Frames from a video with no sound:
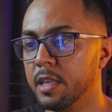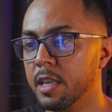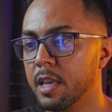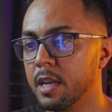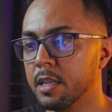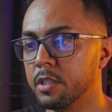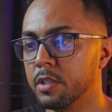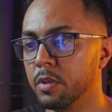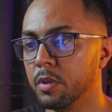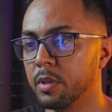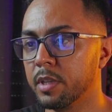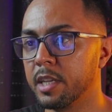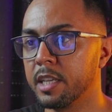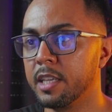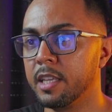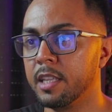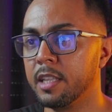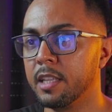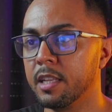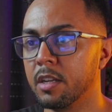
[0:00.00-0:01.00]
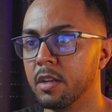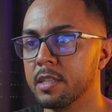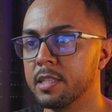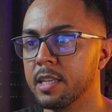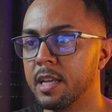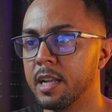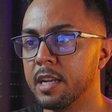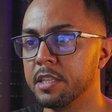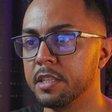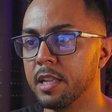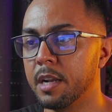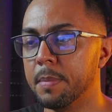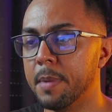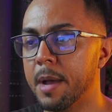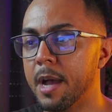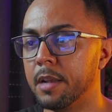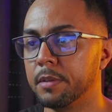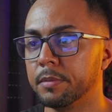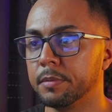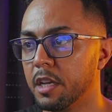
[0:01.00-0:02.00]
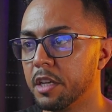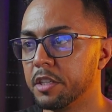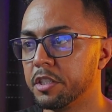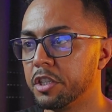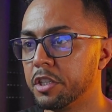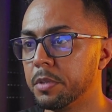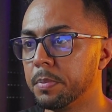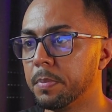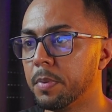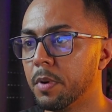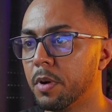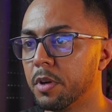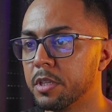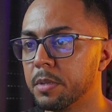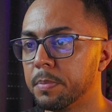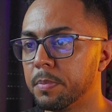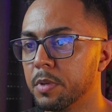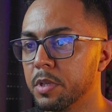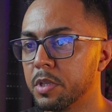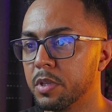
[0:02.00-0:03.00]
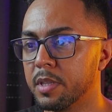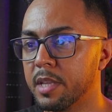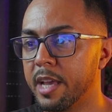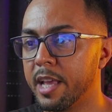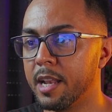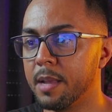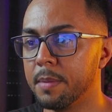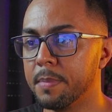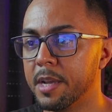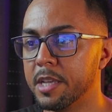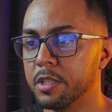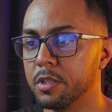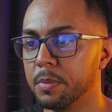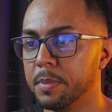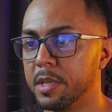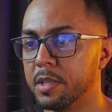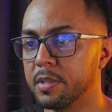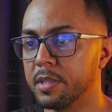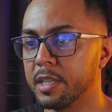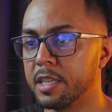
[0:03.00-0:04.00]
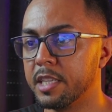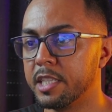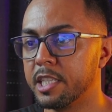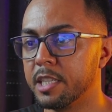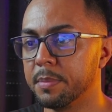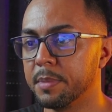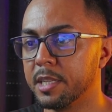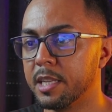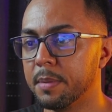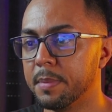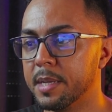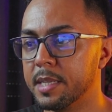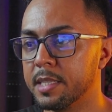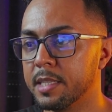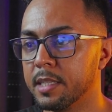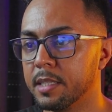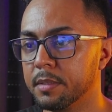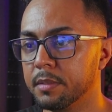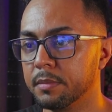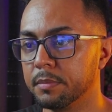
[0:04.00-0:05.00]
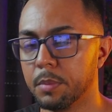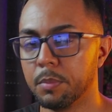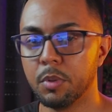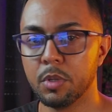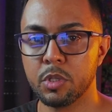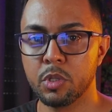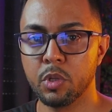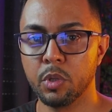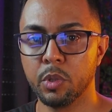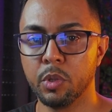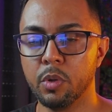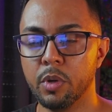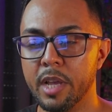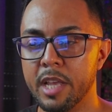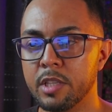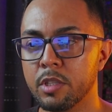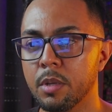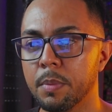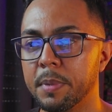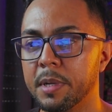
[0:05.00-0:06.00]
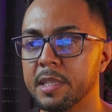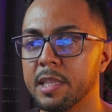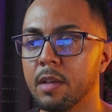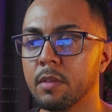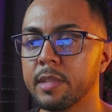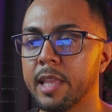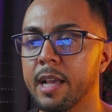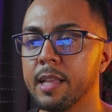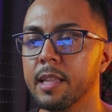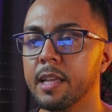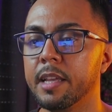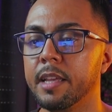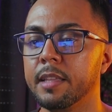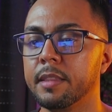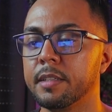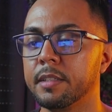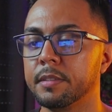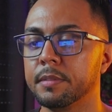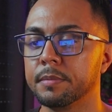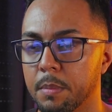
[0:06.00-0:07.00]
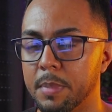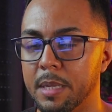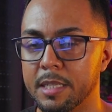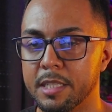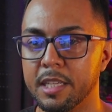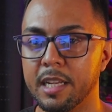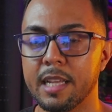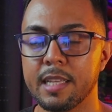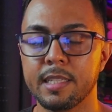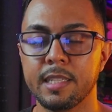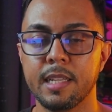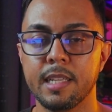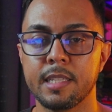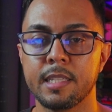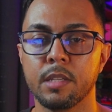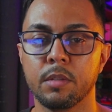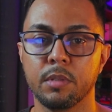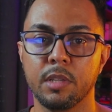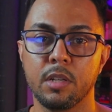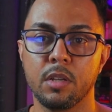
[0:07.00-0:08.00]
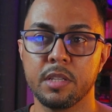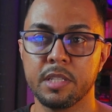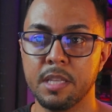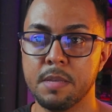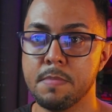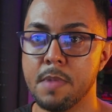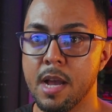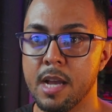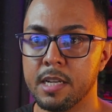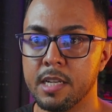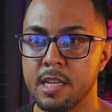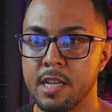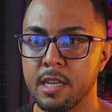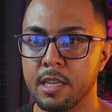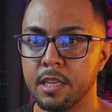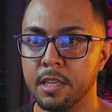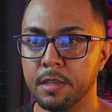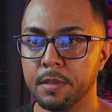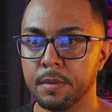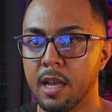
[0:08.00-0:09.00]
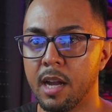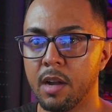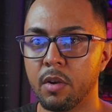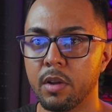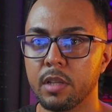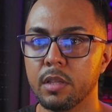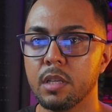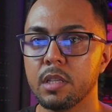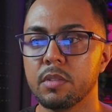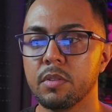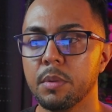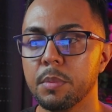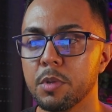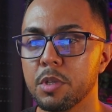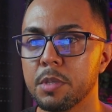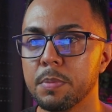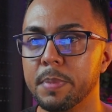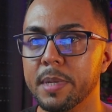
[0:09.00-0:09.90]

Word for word: e adiciona aqui na nossa área de trabalho. A gente pode posicionar ela mais ou menos aqui em cima da maçã. Posicionou, é só apertar o tecla Enter para tirar a seleção da nossa imagem aqui. Agora nós vamos